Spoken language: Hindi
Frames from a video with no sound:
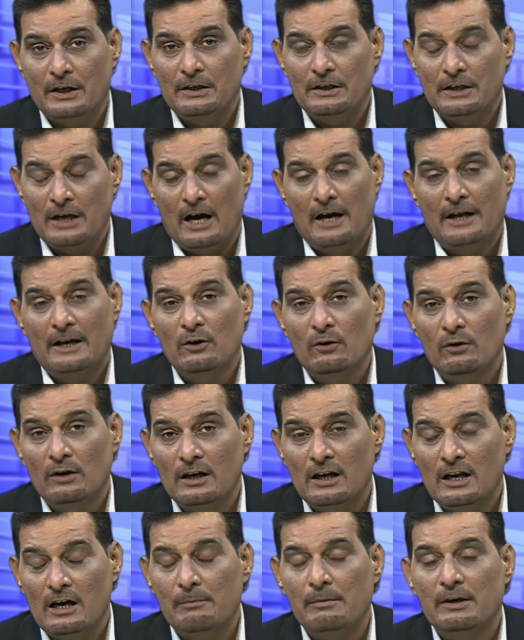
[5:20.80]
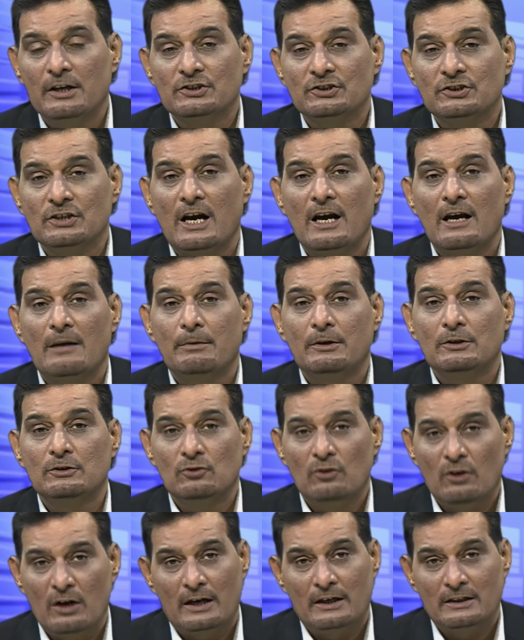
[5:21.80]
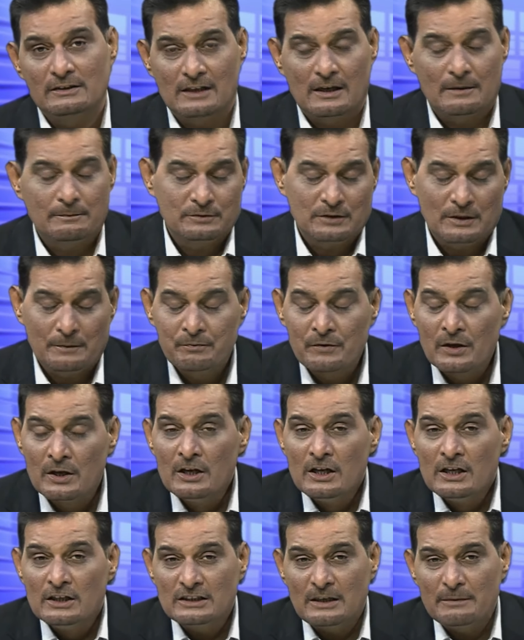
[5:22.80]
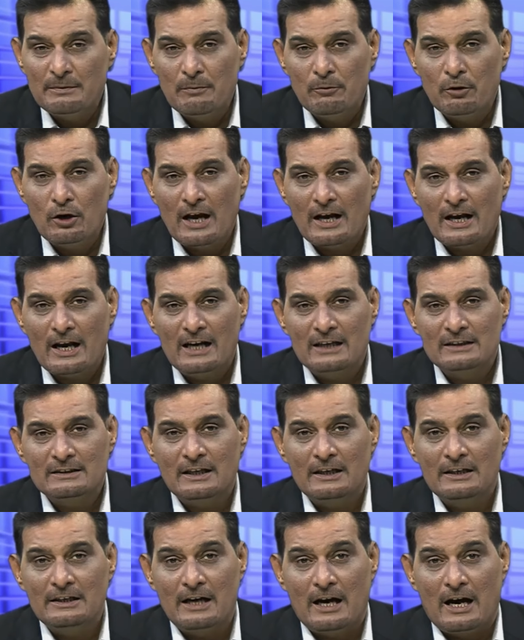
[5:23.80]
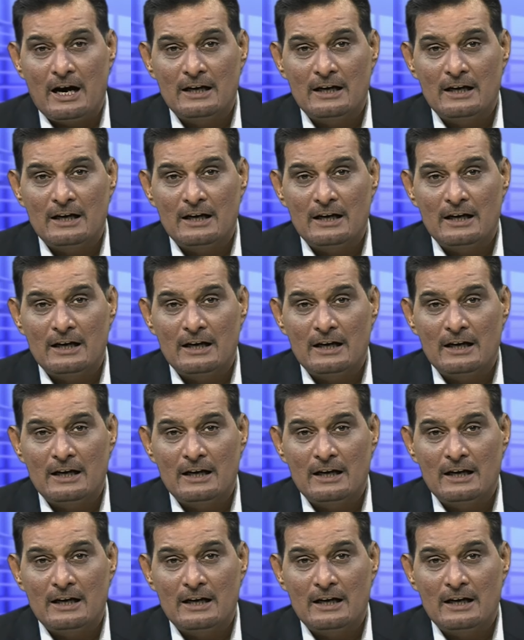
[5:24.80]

के लिए आ रहे हैं और अल्लामा शाह नुरानी साहब से जब ये मुलाकात के लिए